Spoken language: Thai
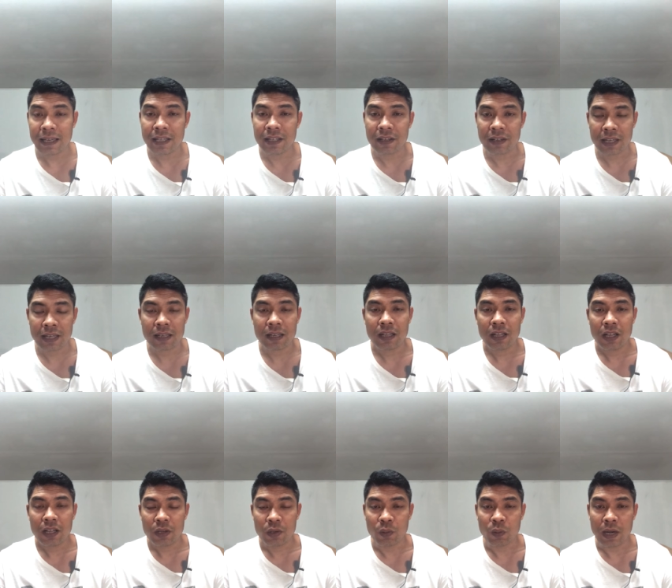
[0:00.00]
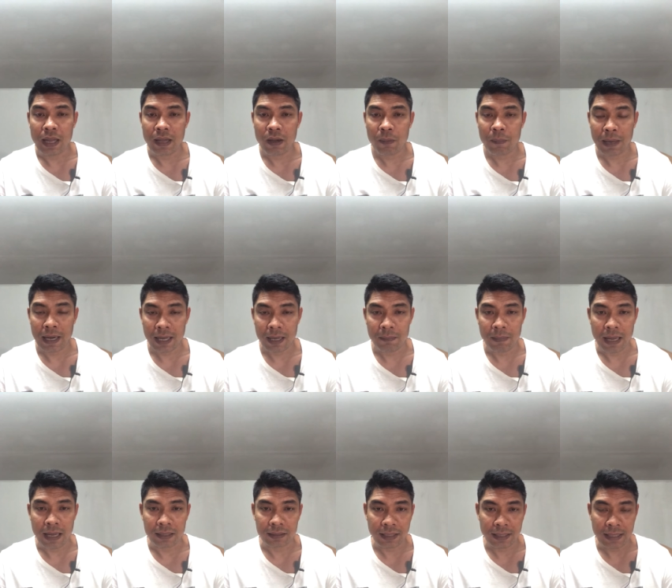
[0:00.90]
ยนี่ริดดูแล้วพละกำ
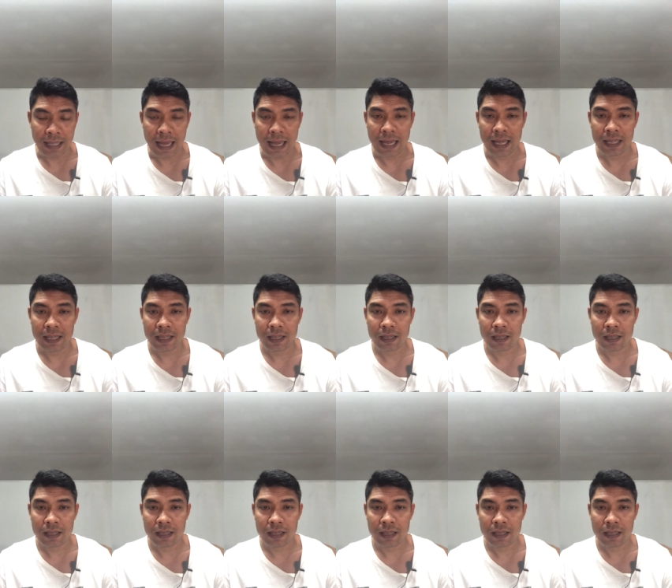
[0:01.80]
ลังท้าย